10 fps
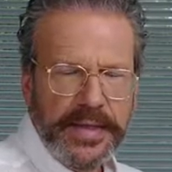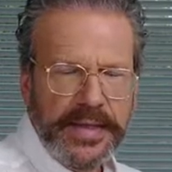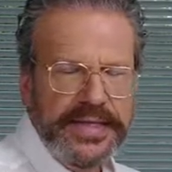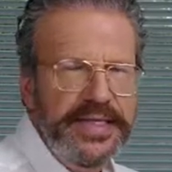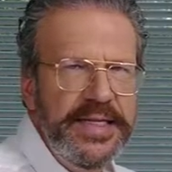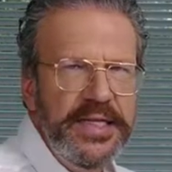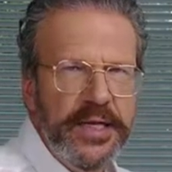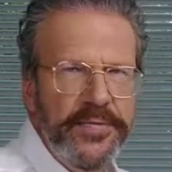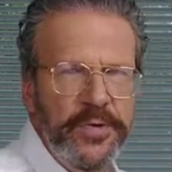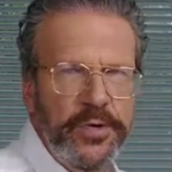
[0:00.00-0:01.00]
Синяя
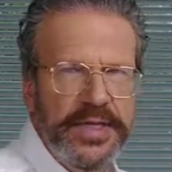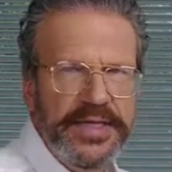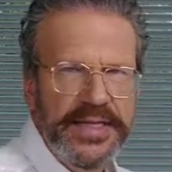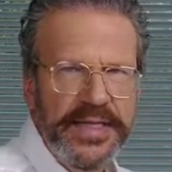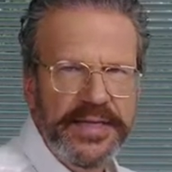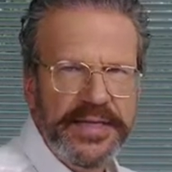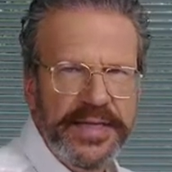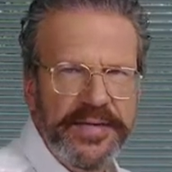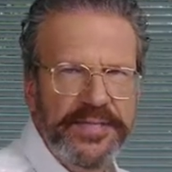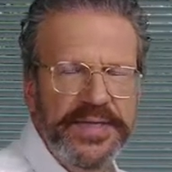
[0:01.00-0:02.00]
флуоресценция
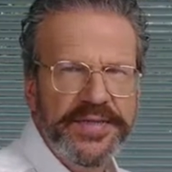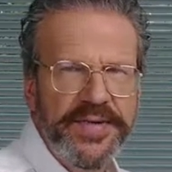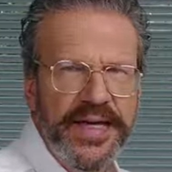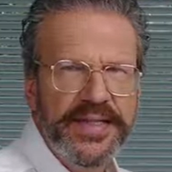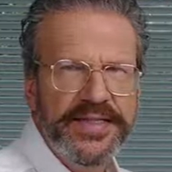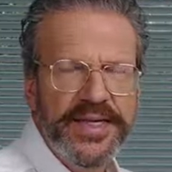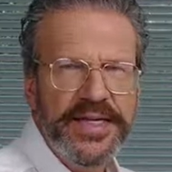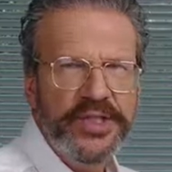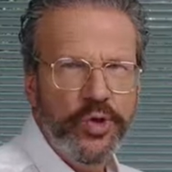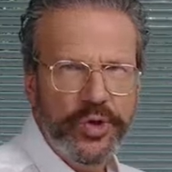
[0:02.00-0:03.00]
вызывается
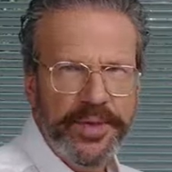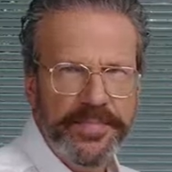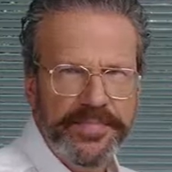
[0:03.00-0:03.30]
азотом.